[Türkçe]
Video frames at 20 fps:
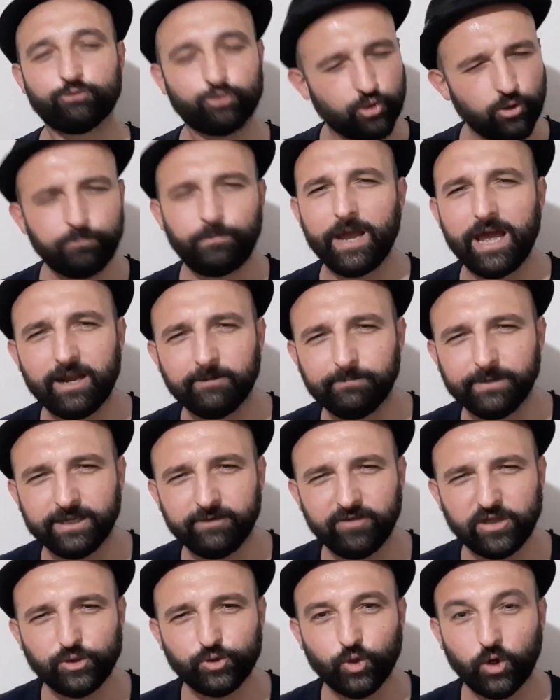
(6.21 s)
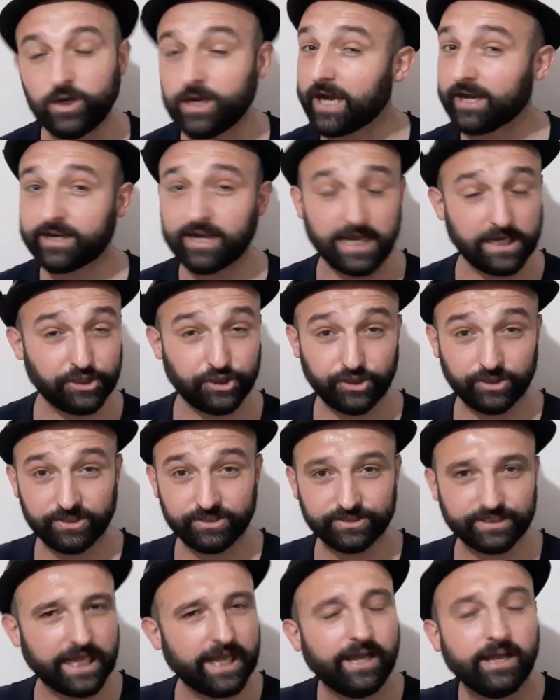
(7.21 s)
süper bir videoyla
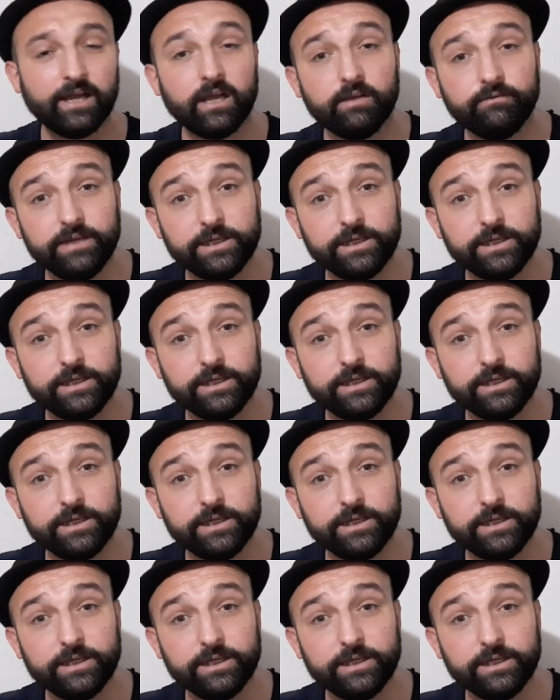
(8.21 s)
karşınızda.